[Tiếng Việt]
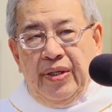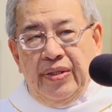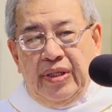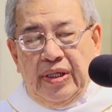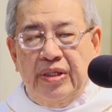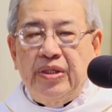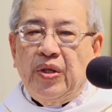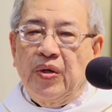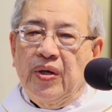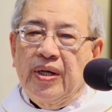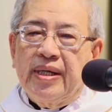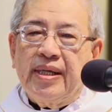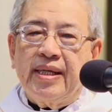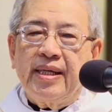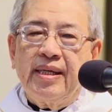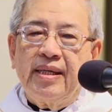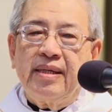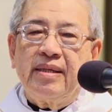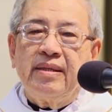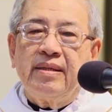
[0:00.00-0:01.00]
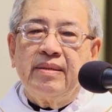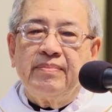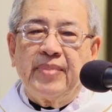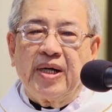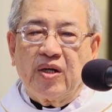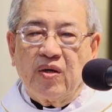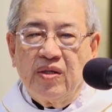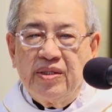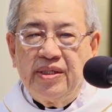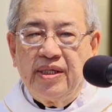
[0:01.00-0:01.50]
Thỉnh thoảng khi
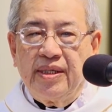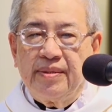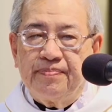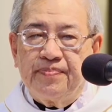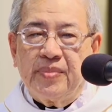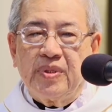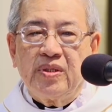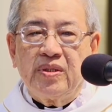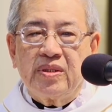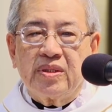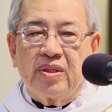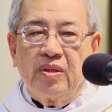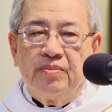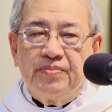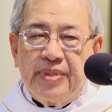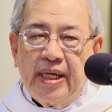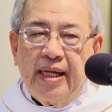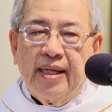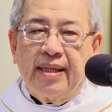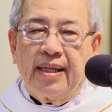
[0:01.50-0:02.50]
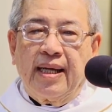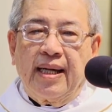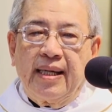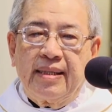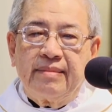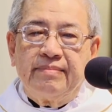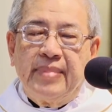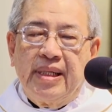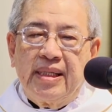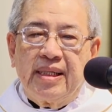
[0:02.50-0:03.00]
mà có dịp tôi cũng nhắc
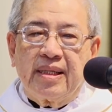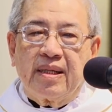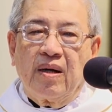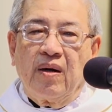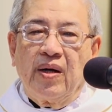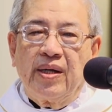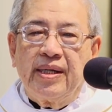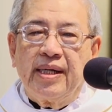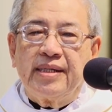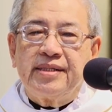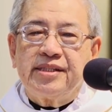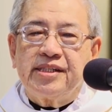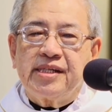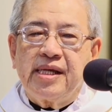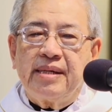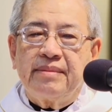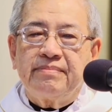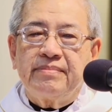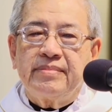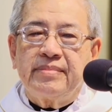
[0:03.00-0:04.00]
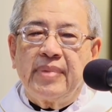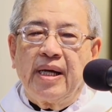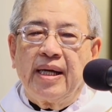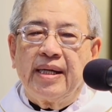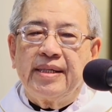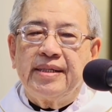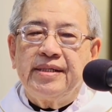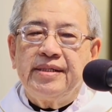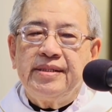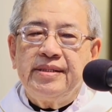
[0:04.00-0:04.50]
lại mời gọi anh chị em
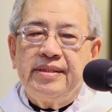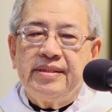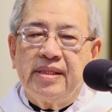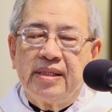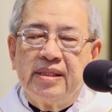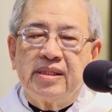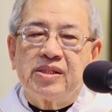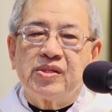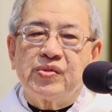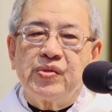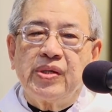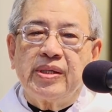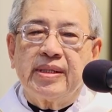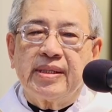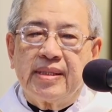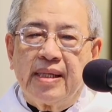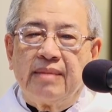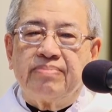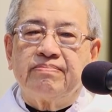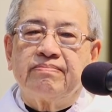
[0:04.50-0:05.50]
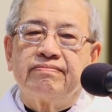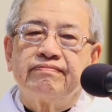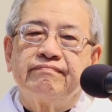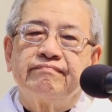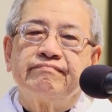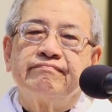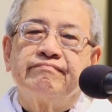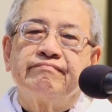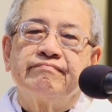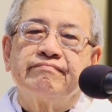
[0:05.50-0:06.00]
hãy thường xuyên đọc
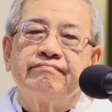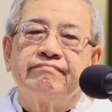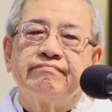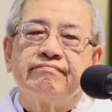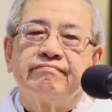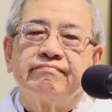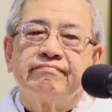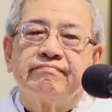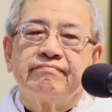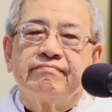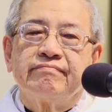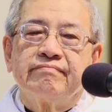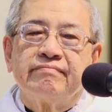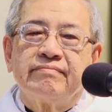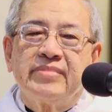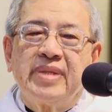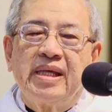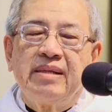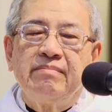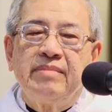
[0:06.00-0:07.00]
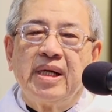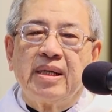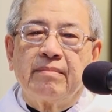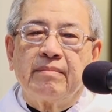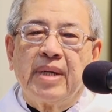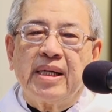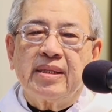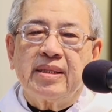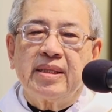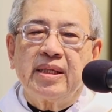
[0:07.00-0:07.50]
Tin
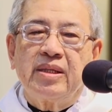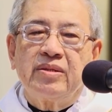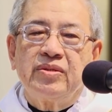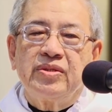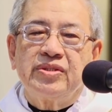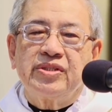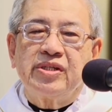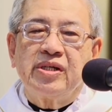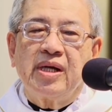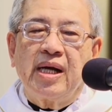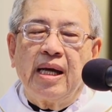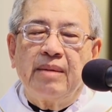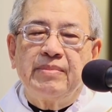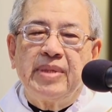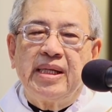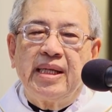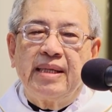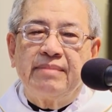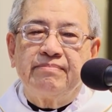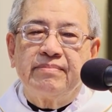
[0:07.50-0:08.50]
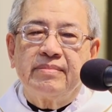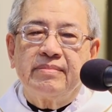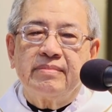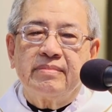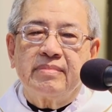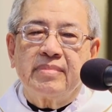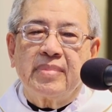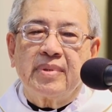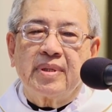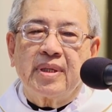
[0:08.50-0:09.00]
mừng mát theo chương 25
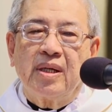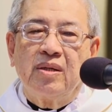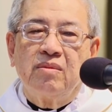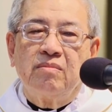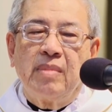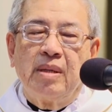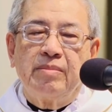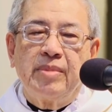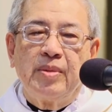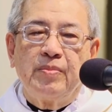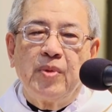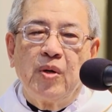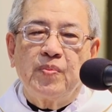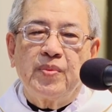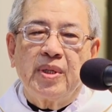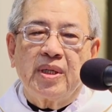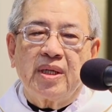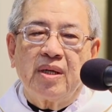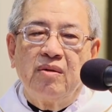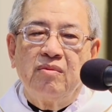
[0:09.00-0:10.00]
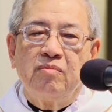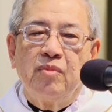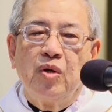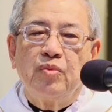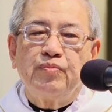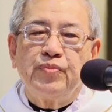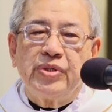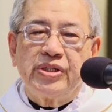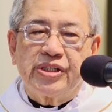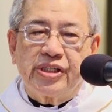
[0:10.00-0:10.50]
câu 31 đến câu
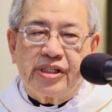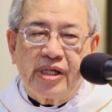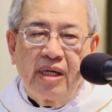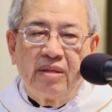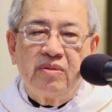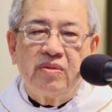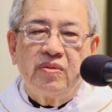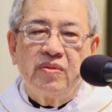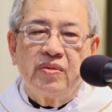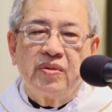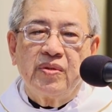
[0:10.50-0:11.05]
46